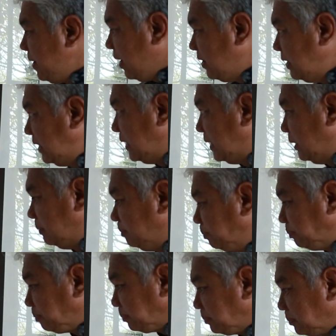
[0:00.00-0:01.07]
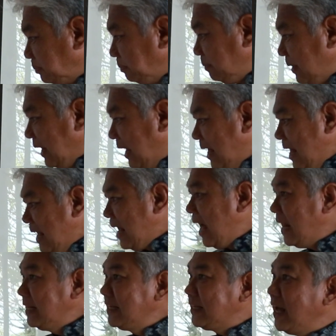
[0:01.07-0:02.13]
มากก็คือกา
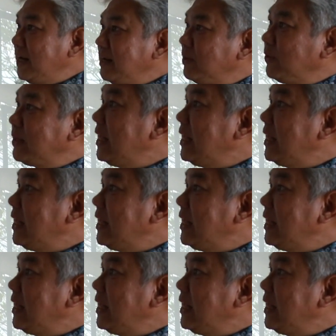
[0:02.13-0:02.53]
รที่ท่านตัว